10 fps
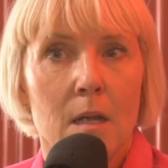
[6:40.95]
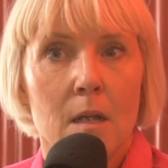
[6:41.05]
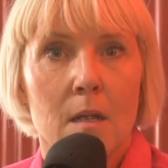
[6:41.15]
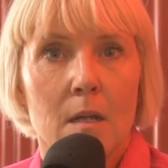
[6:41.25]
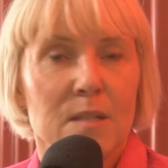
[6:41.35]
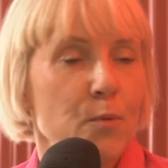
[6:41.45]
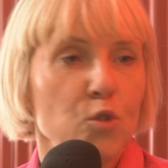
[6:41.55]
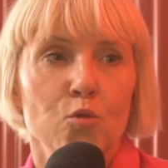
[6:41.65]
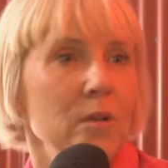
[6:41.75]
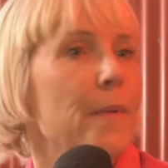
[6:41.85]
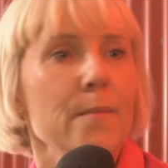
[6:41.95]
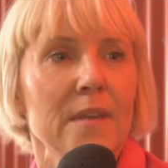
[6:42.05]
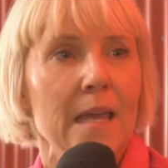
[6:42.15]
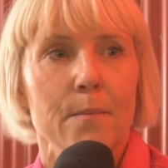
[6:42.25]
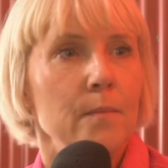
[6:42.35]
C'est pas du tout la même
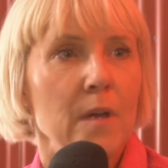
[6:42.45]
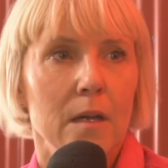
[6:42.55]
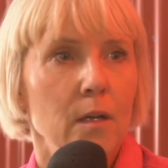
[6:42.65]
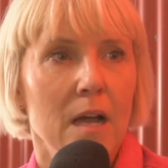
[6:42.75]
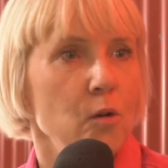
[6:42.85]
game euh,